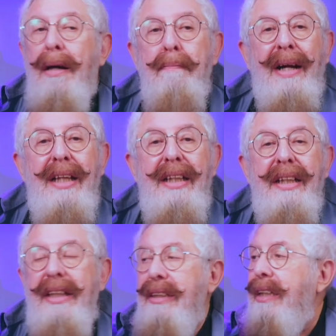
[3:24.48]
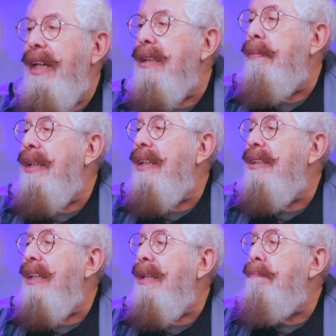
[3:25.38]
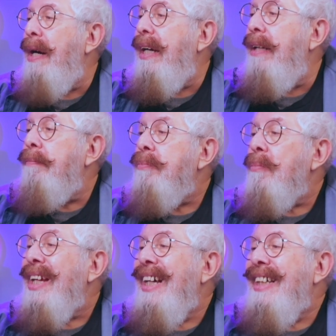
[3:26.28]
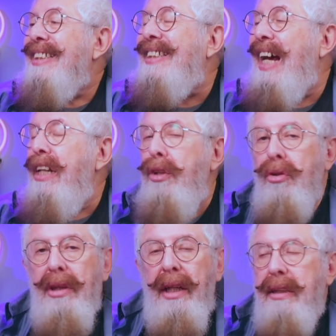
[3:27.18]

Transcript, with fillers: para dirigirse a las bandas de equipaje. Salió de la